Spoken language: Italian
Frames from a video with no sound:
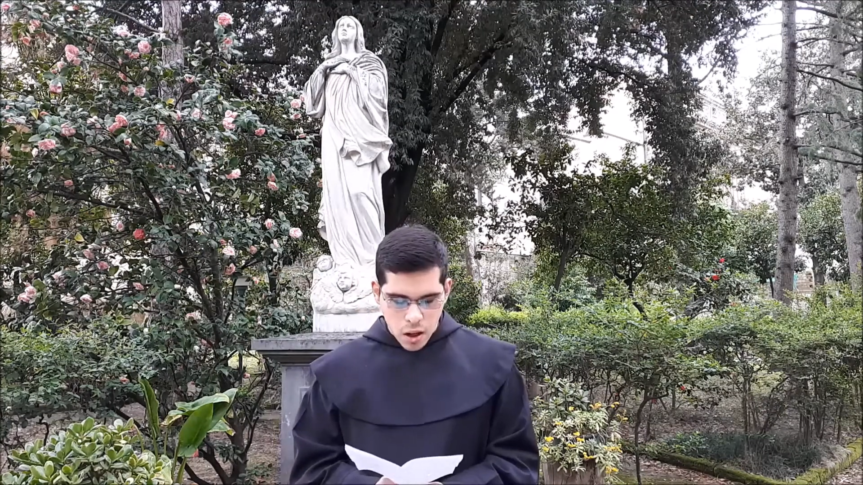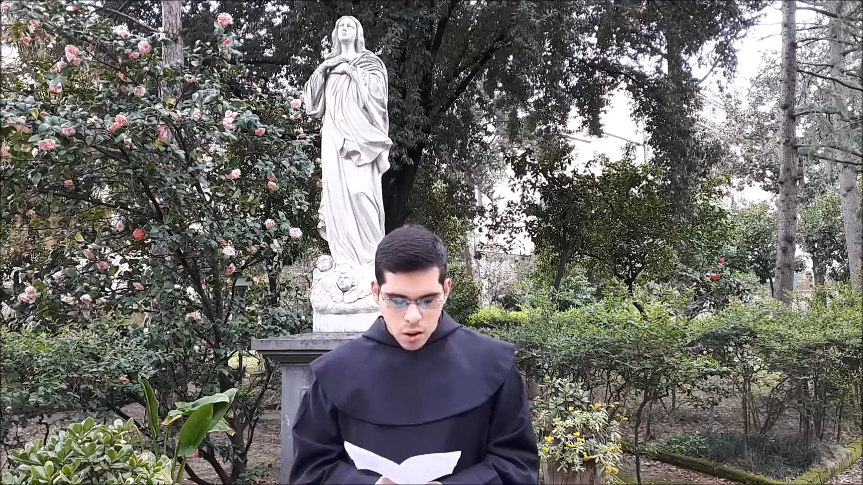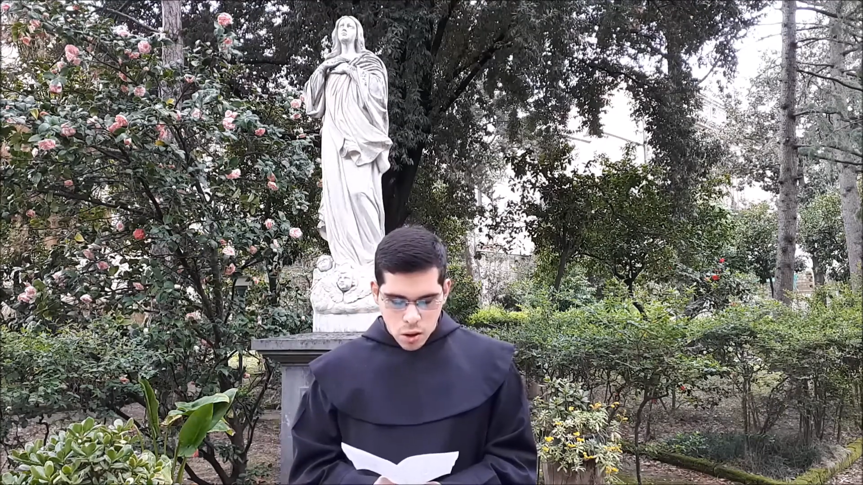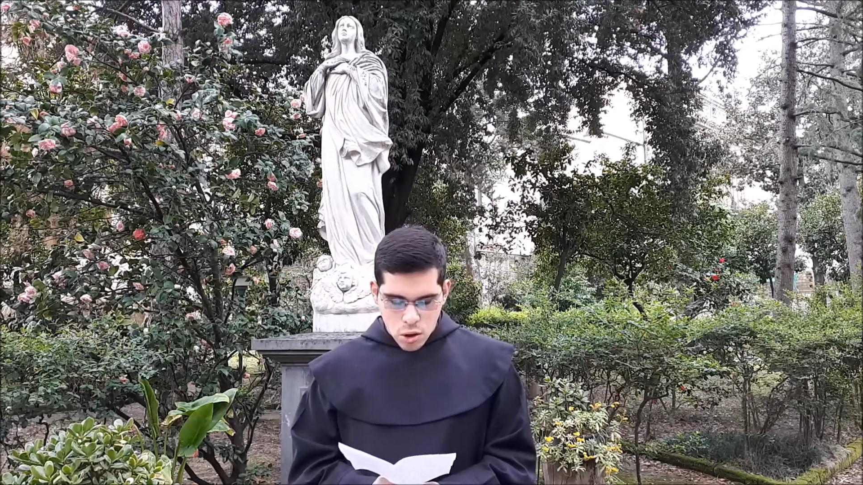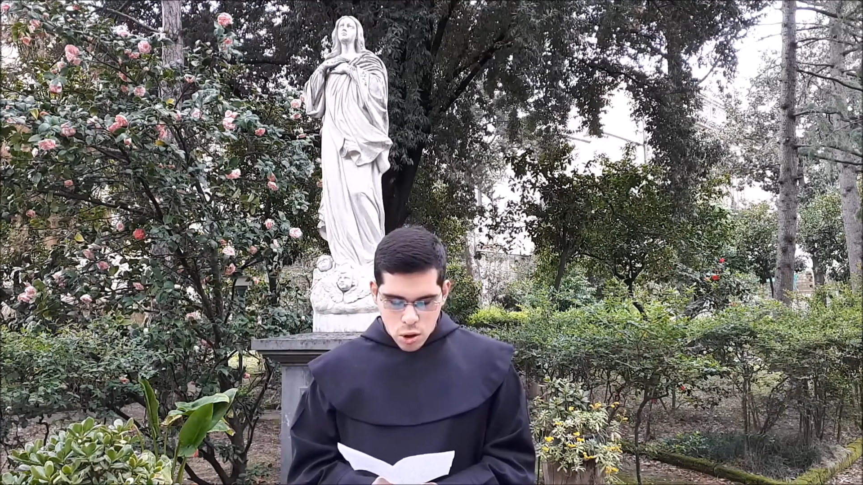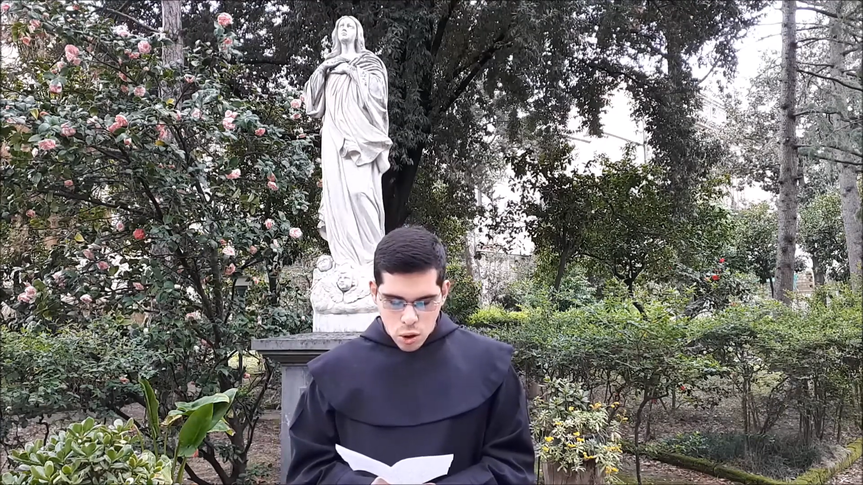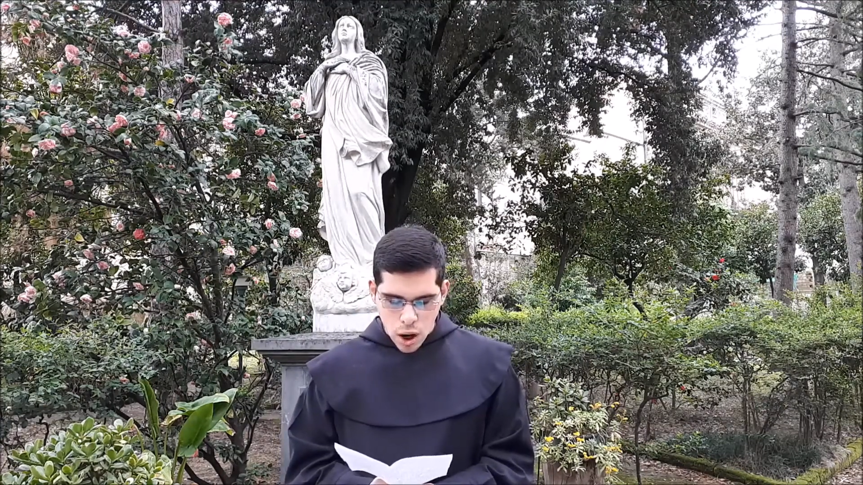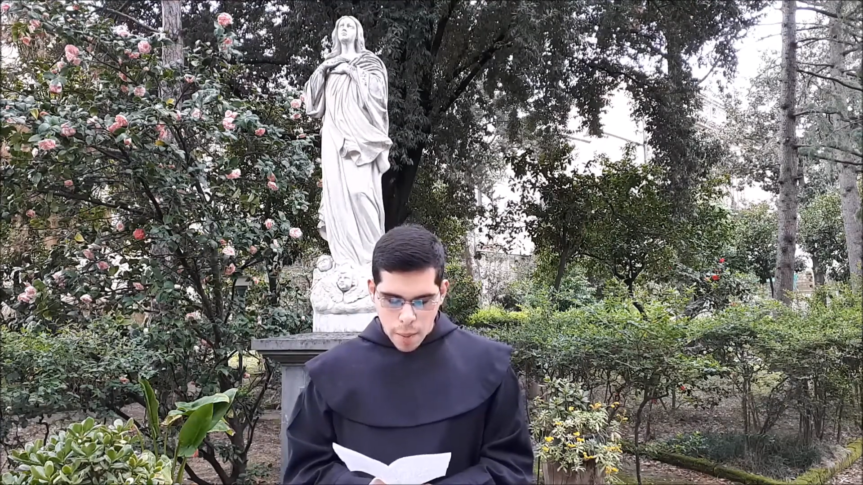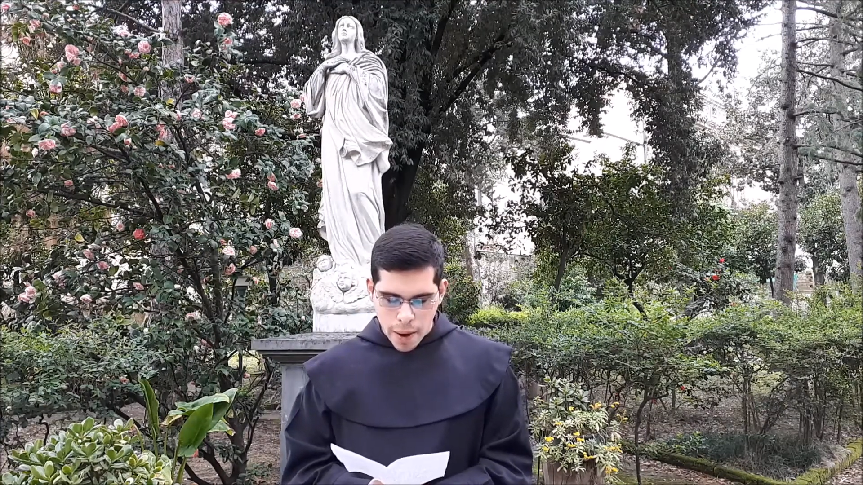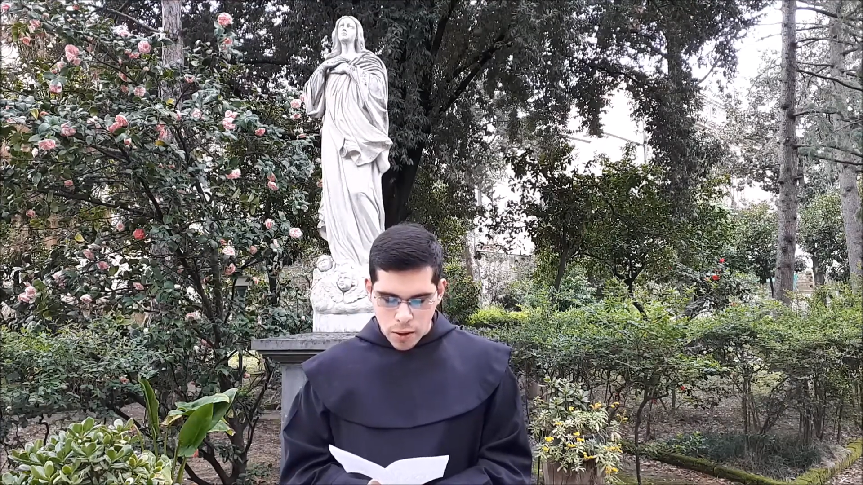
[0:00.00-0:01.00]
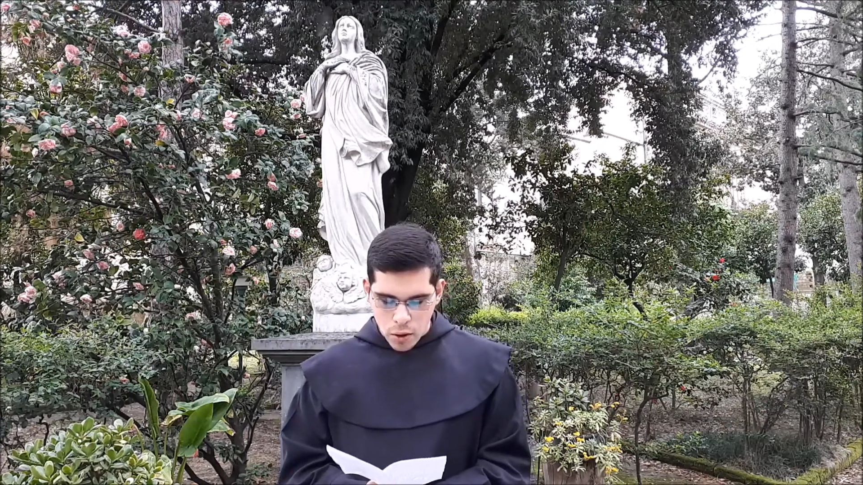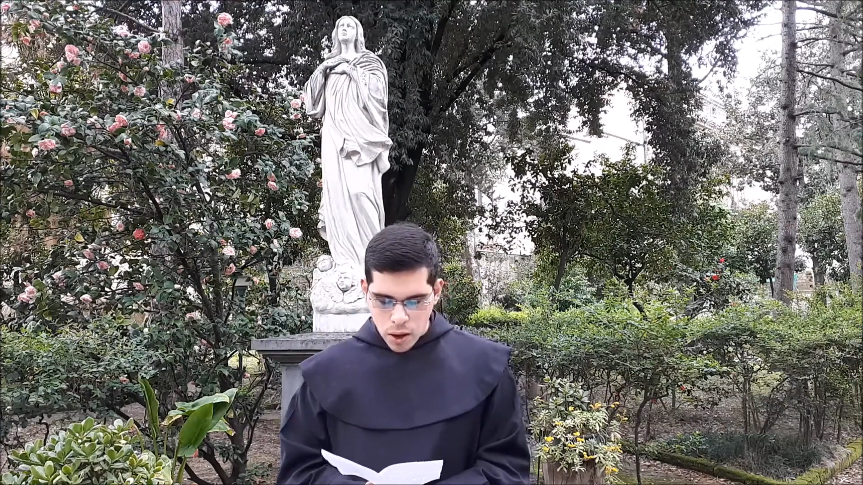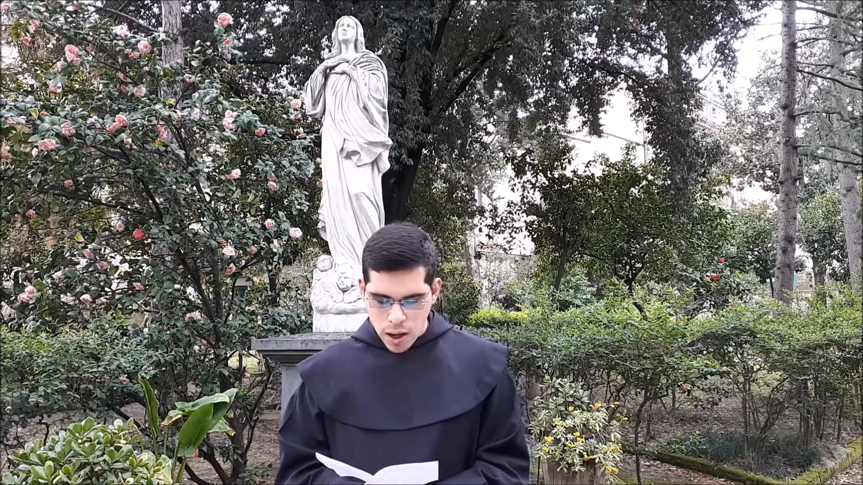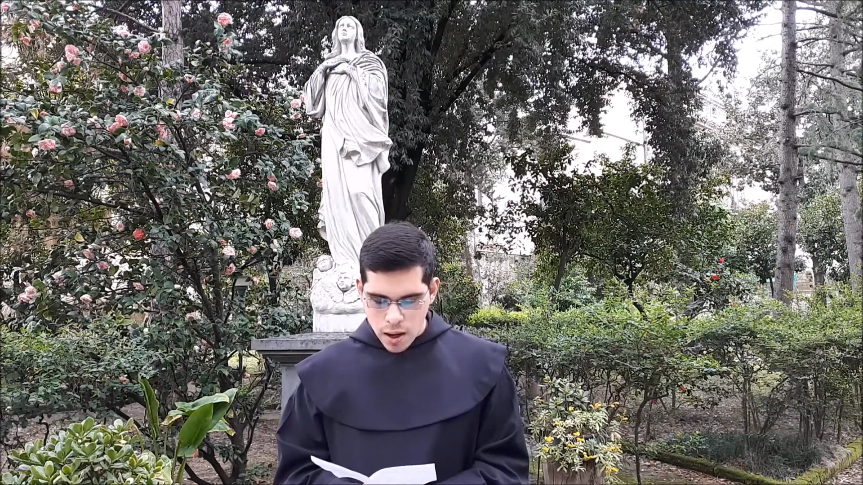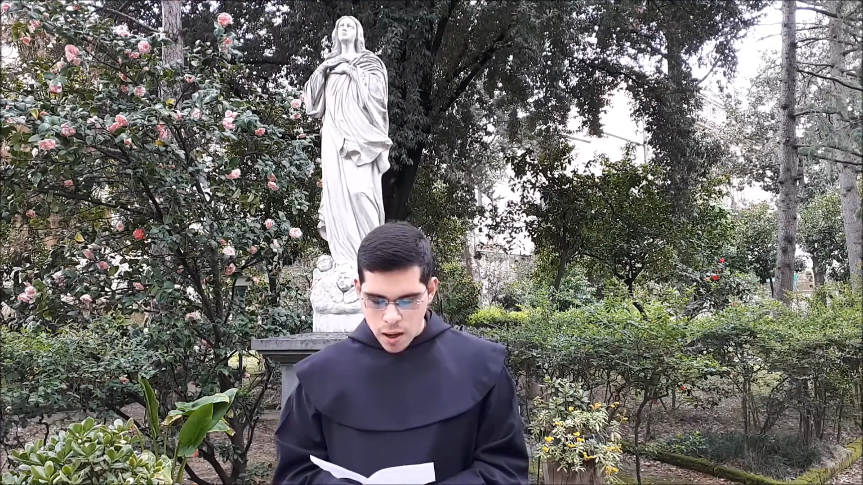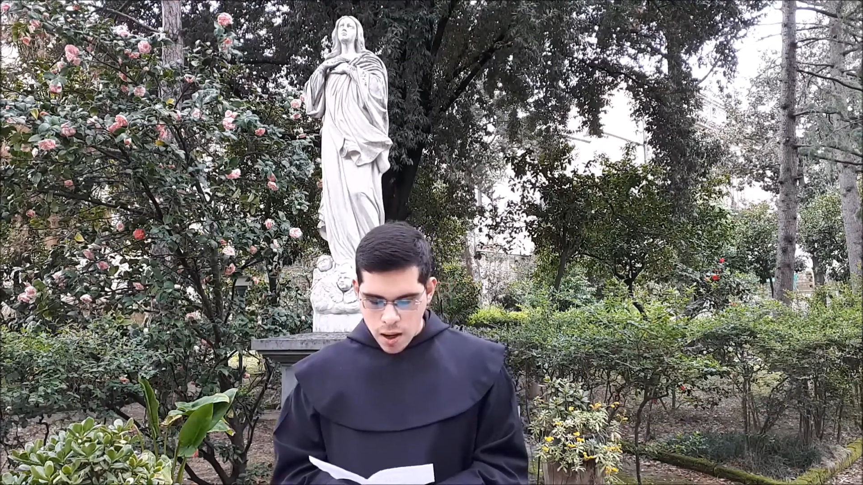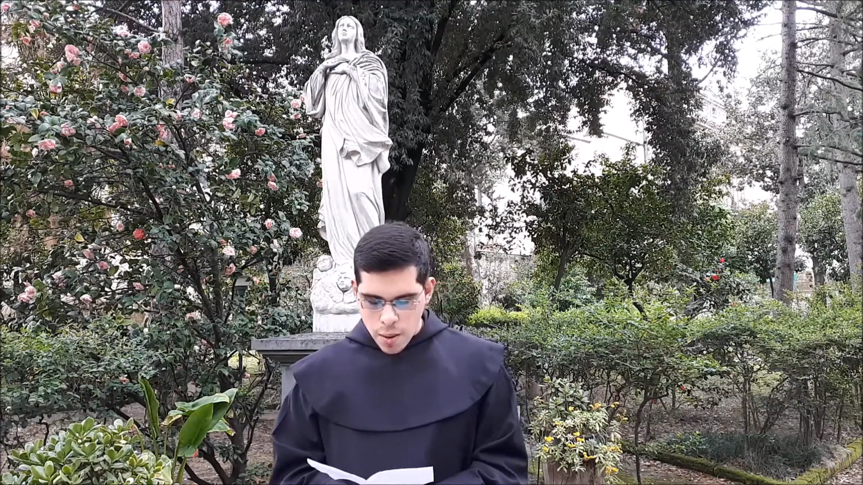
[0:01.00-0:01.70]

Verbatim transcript: non solo a parole,